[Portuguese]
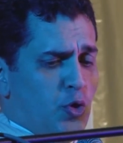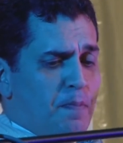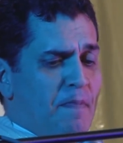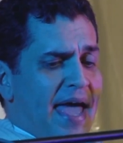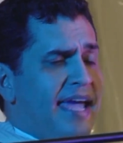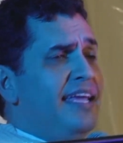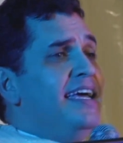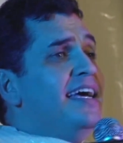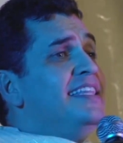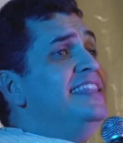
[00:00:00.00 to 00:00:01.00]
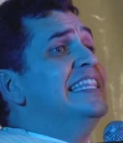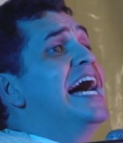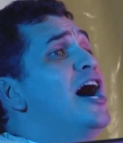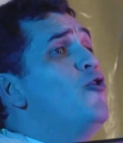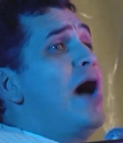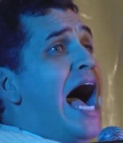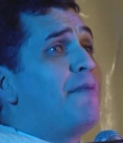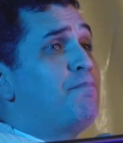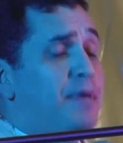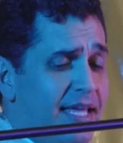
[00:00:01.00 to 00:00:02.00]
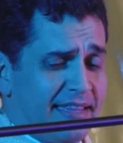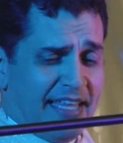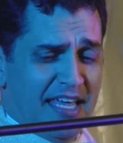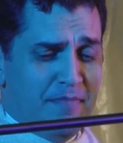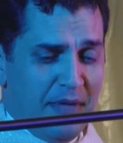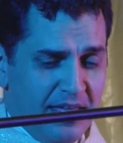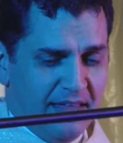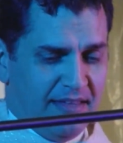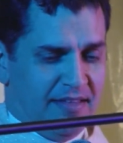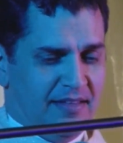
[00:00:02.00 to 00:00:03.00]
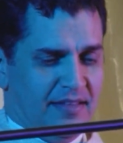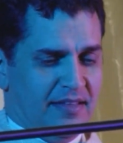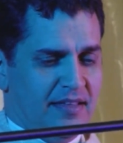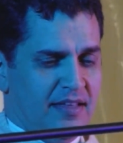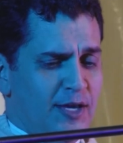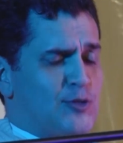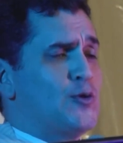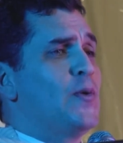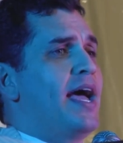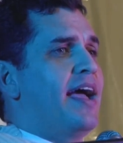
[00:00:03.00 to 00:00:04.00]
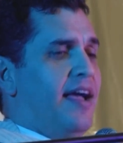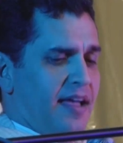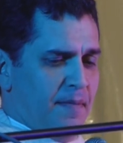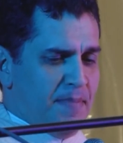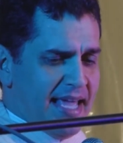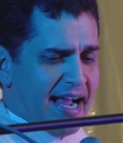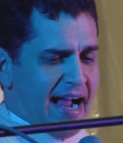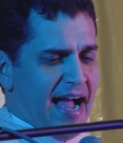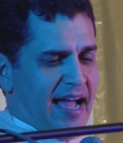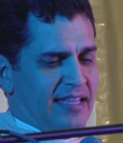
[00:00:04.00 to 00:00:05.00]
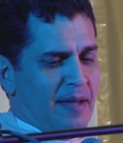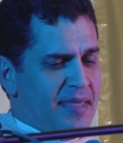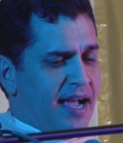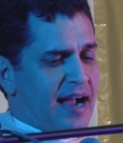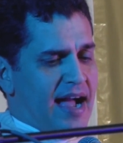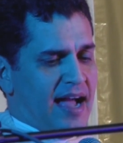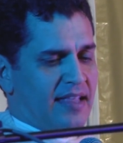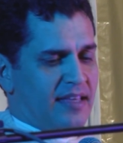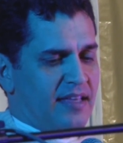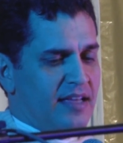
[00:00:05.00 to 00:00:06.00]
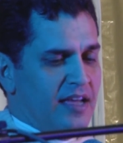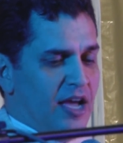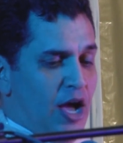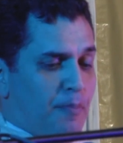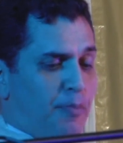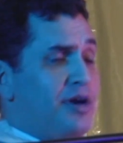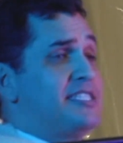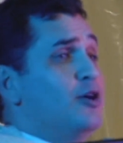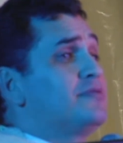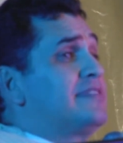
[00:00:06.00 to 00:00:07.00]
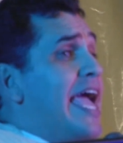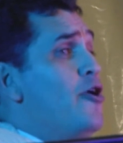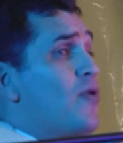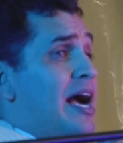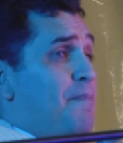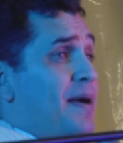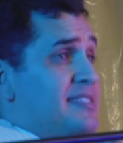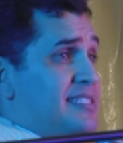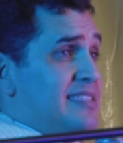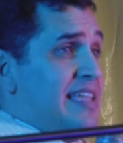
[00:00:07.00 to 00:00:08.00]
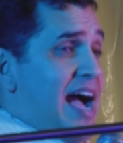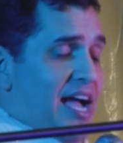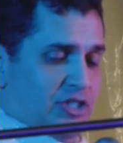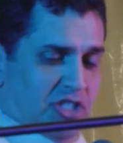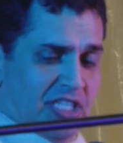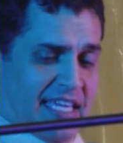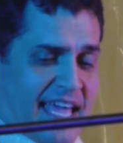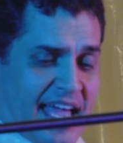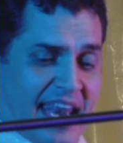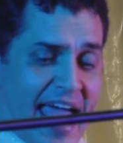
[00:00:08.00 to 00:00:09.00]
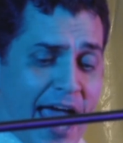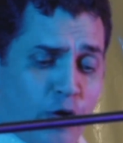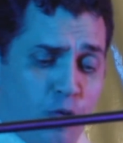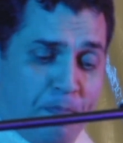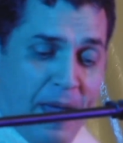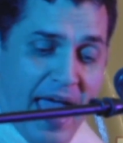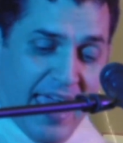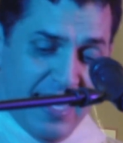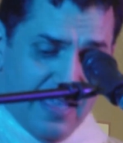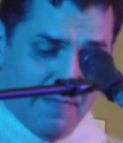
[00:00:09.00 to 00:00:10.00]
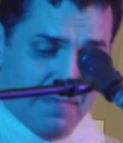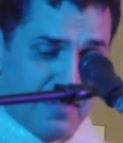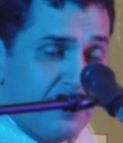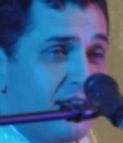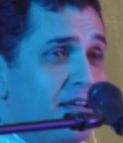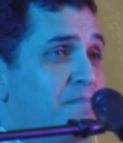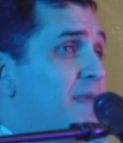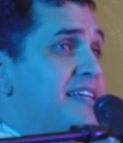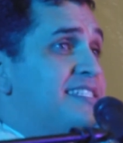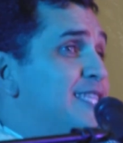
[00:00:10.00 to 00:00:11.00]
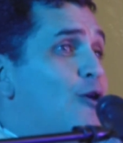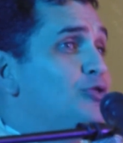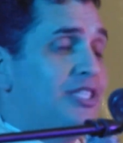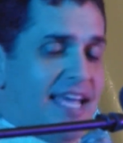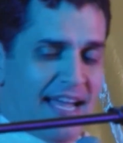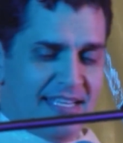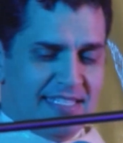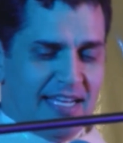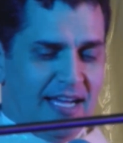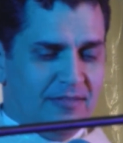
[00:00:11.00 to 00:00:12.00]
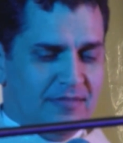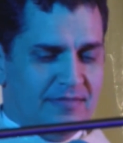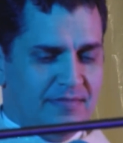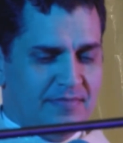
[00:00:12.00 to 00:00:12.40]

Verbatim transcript: que o bem não habita em mim, isto é, minha carne, na minha carne, pois eu tenho capacidade de querer o bem mas não de realizá-lo.